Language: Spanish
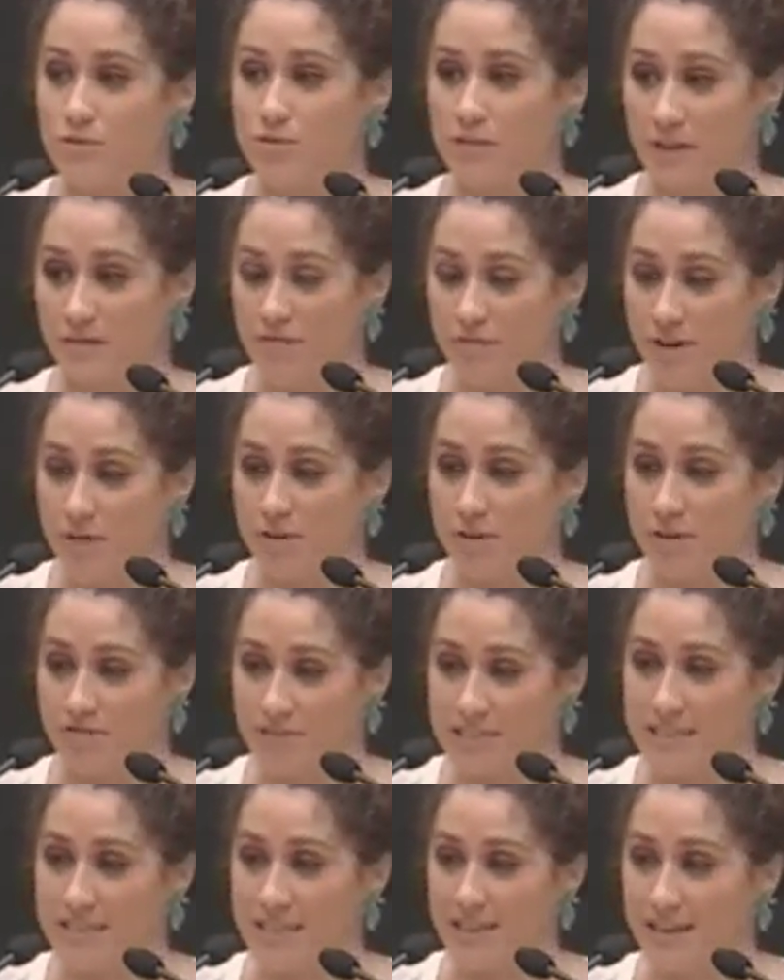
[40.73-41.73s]
contra el fraude
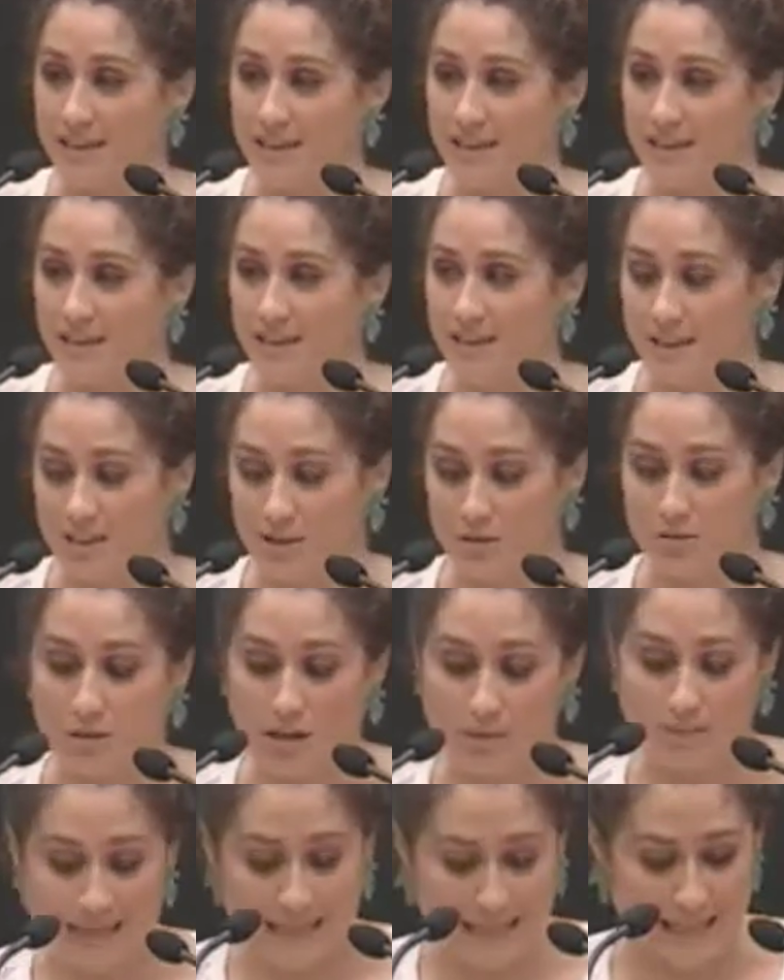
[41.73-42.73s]
fiscal de
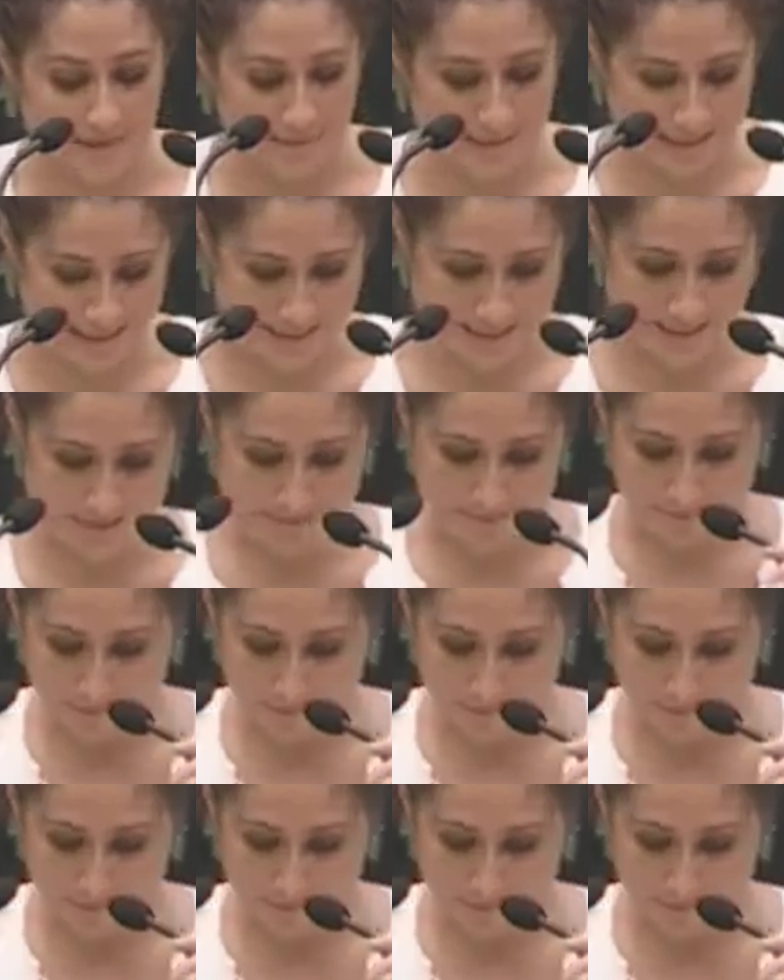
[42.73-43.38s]
una manera más,